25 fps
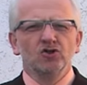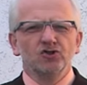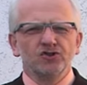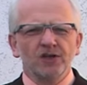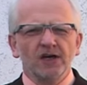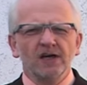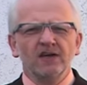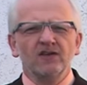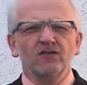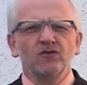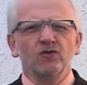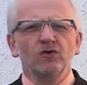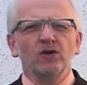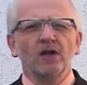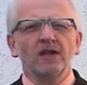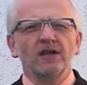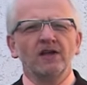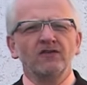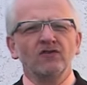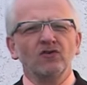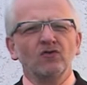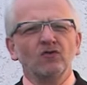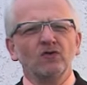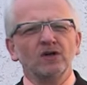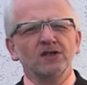Steckst du in
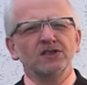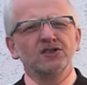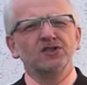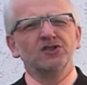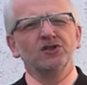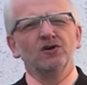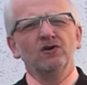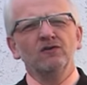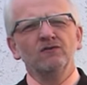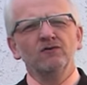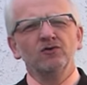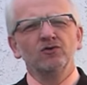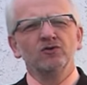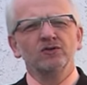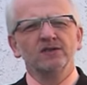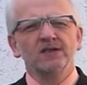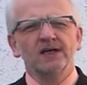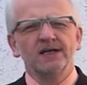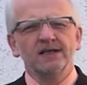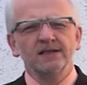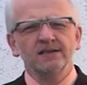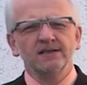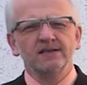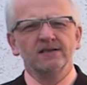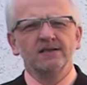einer Situation, wo du
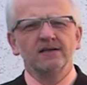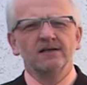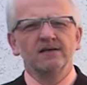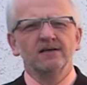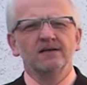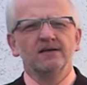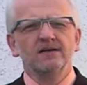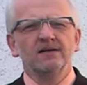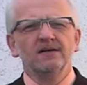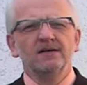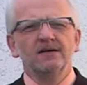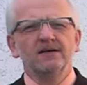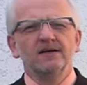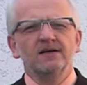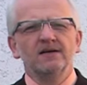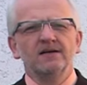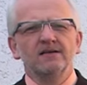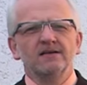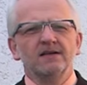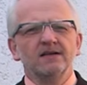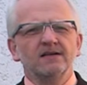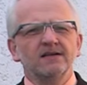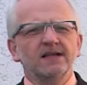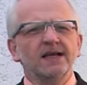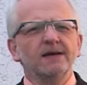sagst,
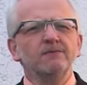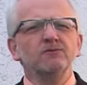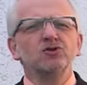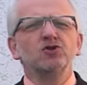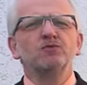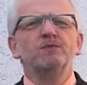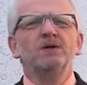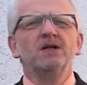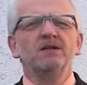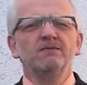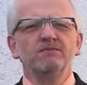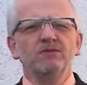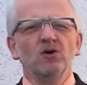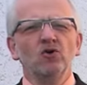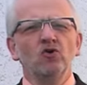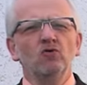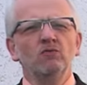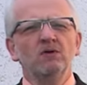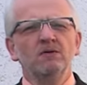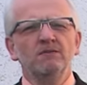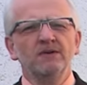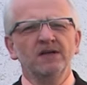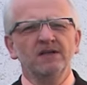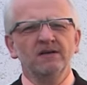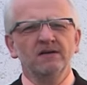das Leben spielt mir
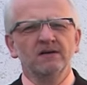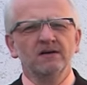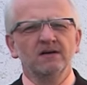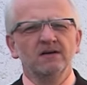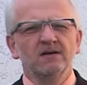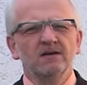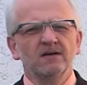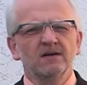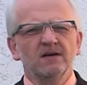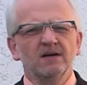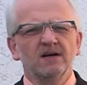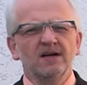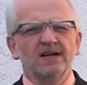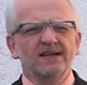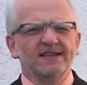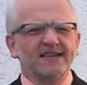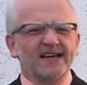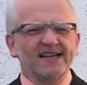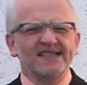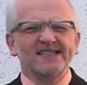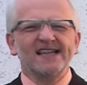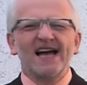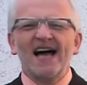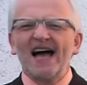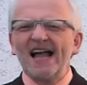übel mit?
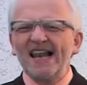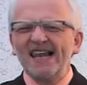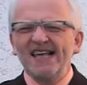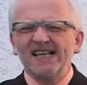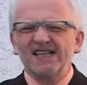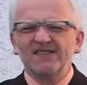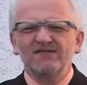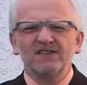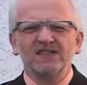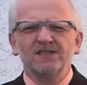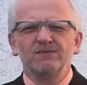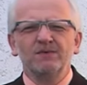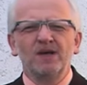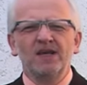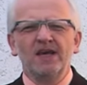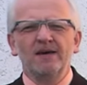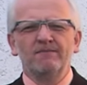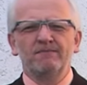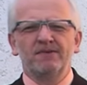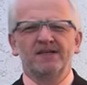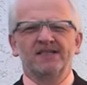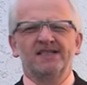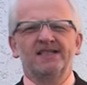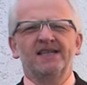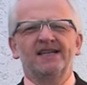Das alles, was mir
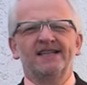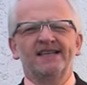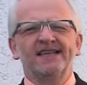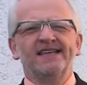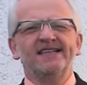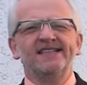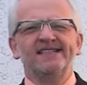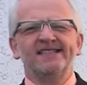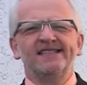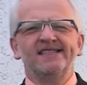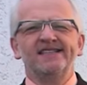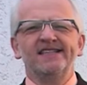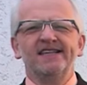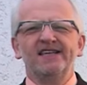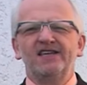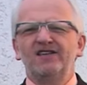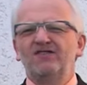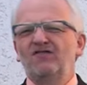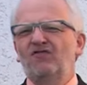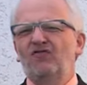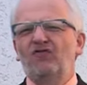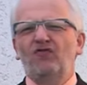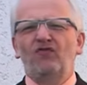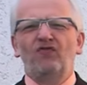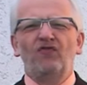hier passiert, ist
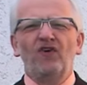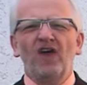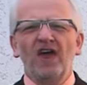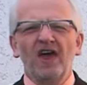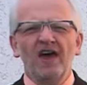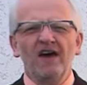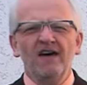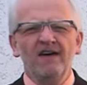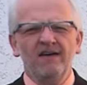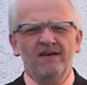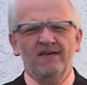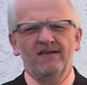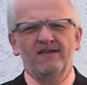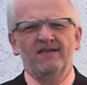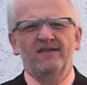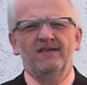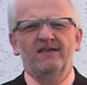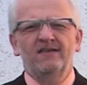nicht fair?